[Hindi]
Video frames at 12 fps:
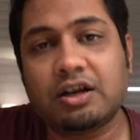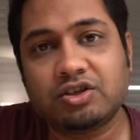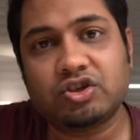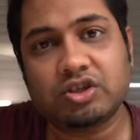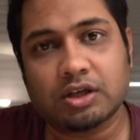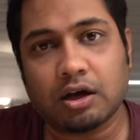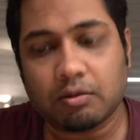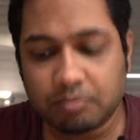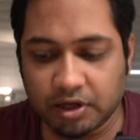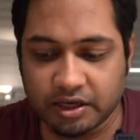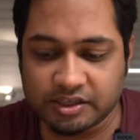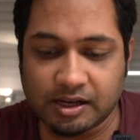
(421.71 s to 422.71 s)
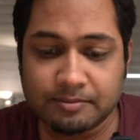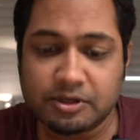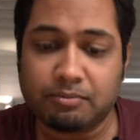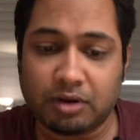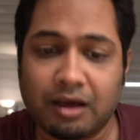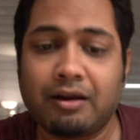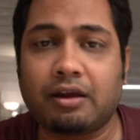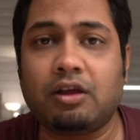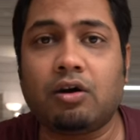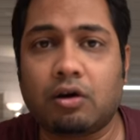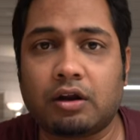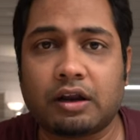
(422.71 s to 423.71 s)
हर चीज़ अपने हिसाब से बना रखी
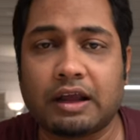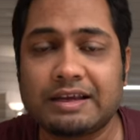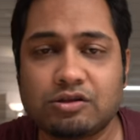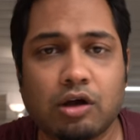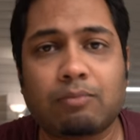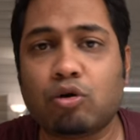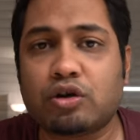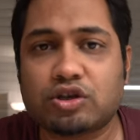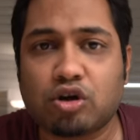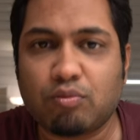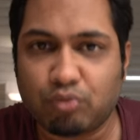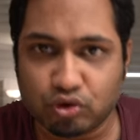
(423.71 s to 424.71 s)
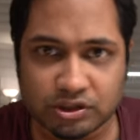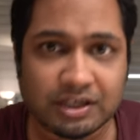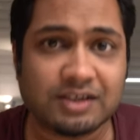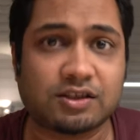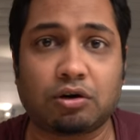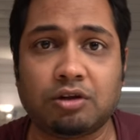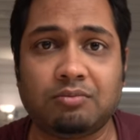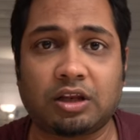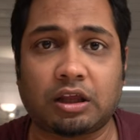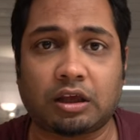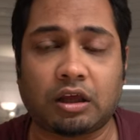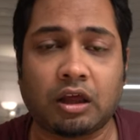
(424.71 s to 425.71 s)
है ऑर्गेनाइज तो आपको किसी को पूछने की ज़रूरत भी
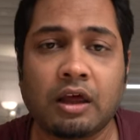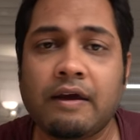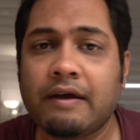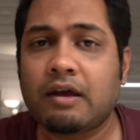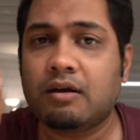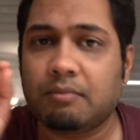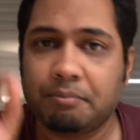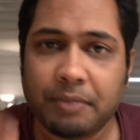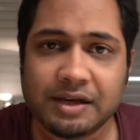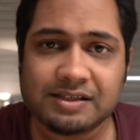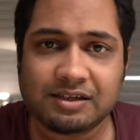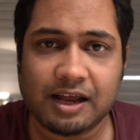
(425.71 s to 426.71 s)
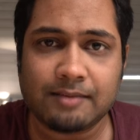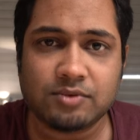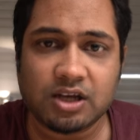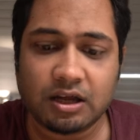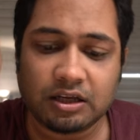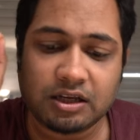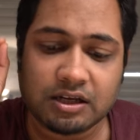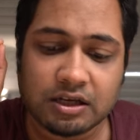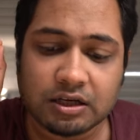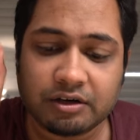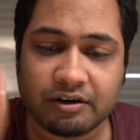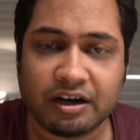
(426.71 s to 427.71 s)
नहीं है बस टाइम से आनी
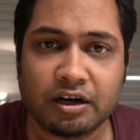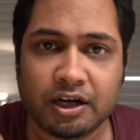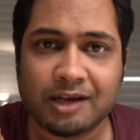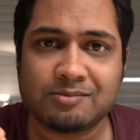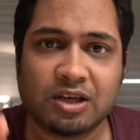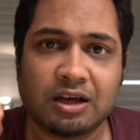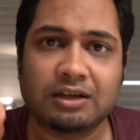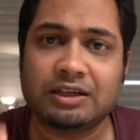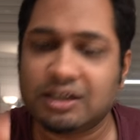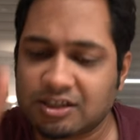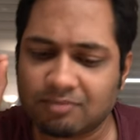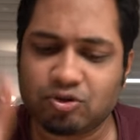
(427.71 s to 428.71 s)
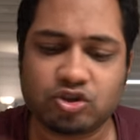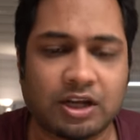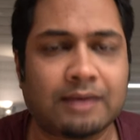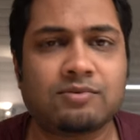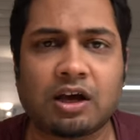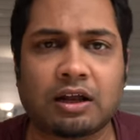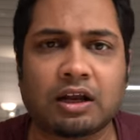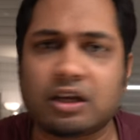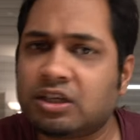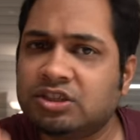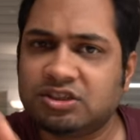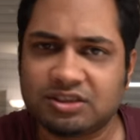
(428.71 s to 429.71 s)
है ट्रेन टाइम से आनी है सब कुछ टाइम से आना
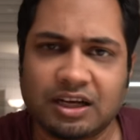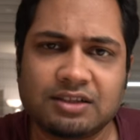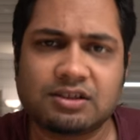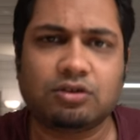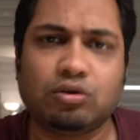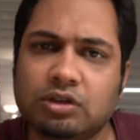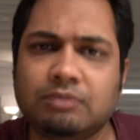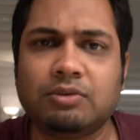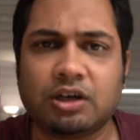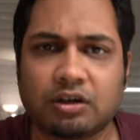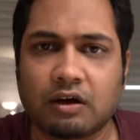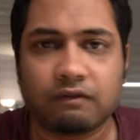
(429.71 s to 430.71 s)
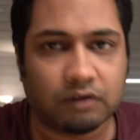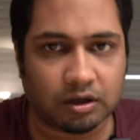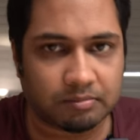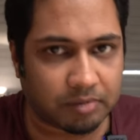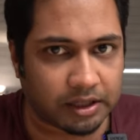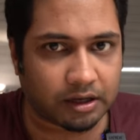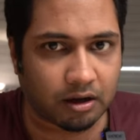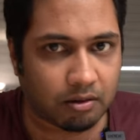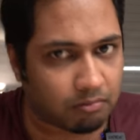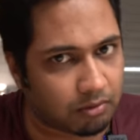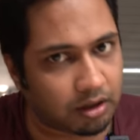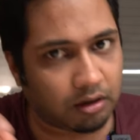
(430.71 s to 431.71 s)
है शायद से दो तीन मिनट का फ़र्क पड़ेगा
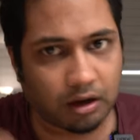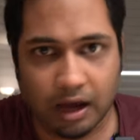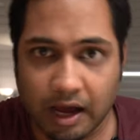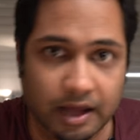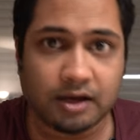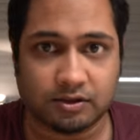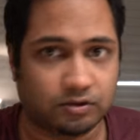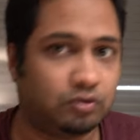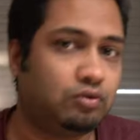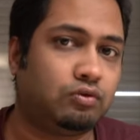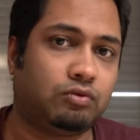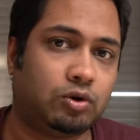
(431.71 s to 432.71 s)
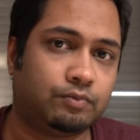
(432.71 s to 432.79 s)
बट आएगा ज़रूर वो